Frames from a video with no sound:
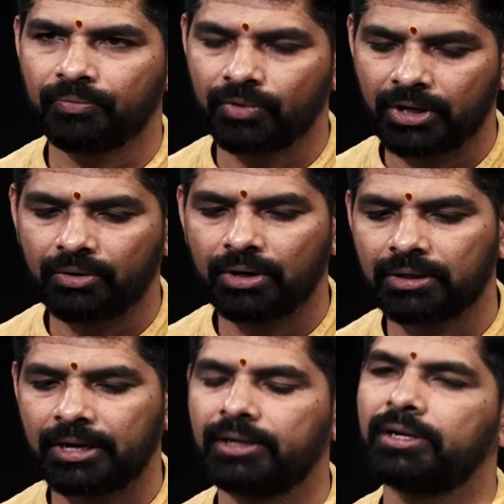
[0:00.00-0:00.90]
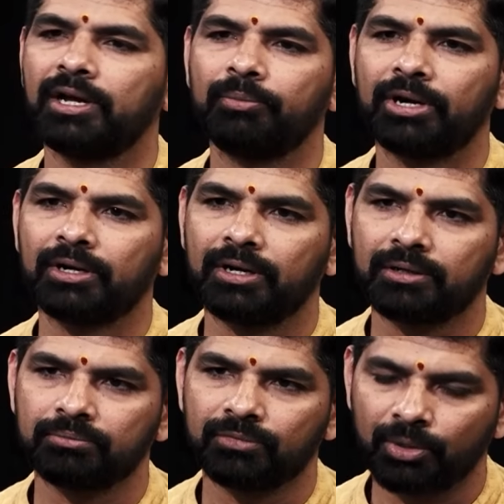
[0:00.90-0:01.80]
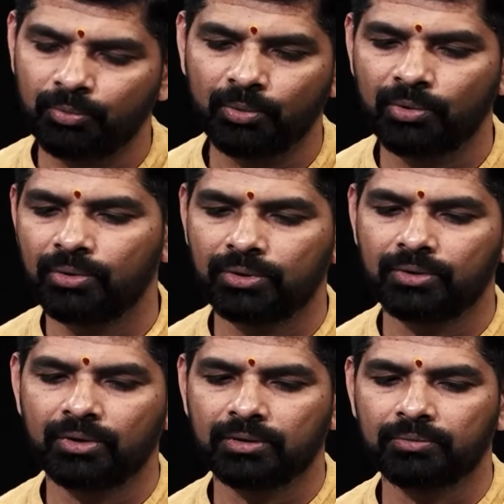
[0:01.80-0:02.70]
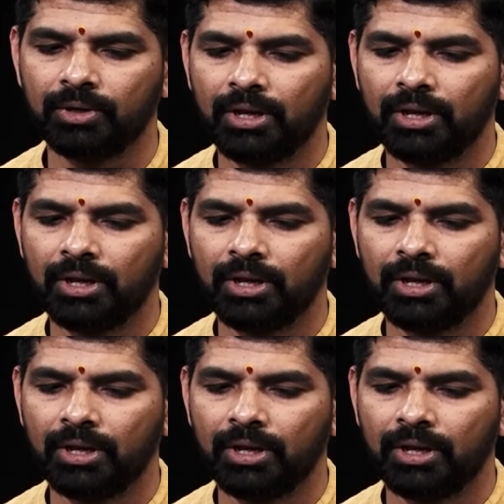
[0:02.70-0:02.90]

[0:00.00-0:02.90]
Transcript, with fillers: వేరే వాళ్ళతో కఠినంగా మాట్లాడటం డబ్బులు పోగొట్టుకోవటం